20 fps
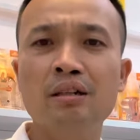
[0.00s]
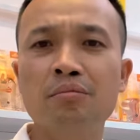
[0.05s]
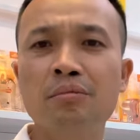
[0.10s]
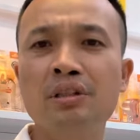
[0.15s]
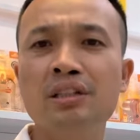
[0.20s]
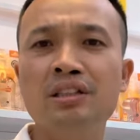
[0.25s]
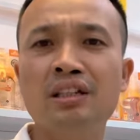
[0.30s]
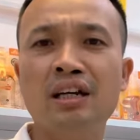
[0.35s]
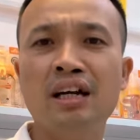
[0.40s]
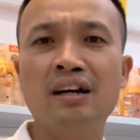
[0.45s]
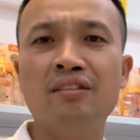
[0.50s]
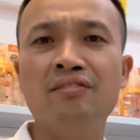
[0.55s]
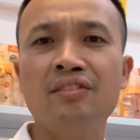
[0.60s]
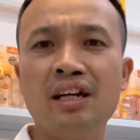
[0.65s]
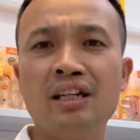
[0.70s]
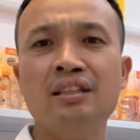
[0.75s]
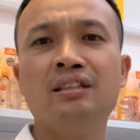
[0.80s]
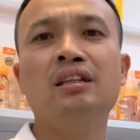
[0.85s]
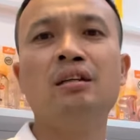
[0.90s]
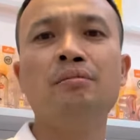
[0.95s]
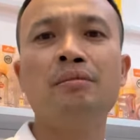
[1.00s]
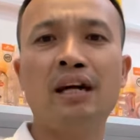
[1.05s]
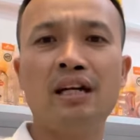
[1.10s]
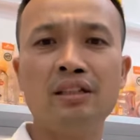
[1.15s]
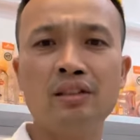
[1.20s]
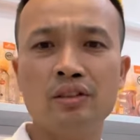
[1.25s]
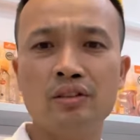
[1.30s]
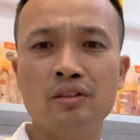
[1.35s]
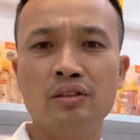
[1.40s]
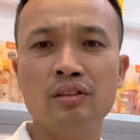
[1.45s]
bây giờ hàng vạn người
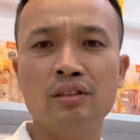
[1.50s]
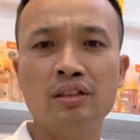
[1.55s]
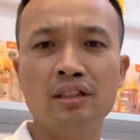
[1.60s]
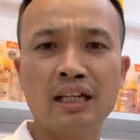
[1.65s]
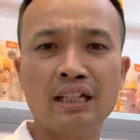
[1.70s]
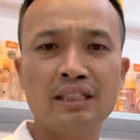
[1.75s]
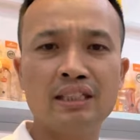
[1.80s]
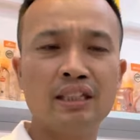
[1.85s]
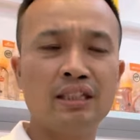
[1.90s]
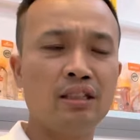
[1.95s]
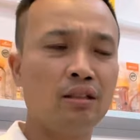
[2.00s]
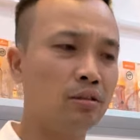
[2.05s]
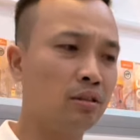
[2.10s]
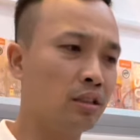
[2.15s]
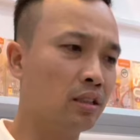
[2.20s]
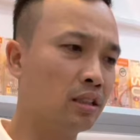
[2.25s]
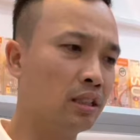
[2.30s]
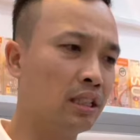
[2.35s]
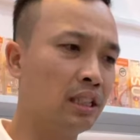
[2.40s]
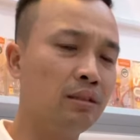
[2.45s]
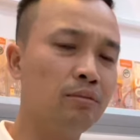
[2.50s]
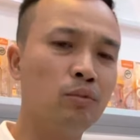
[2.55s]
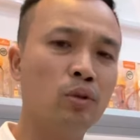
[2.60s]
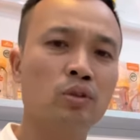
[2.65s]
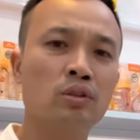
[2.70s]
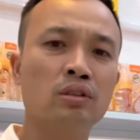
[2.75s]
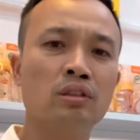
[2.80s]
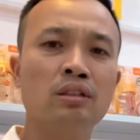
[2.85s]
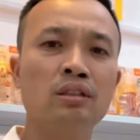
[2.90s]
bán rồi cạnh tranh nhau từng tí một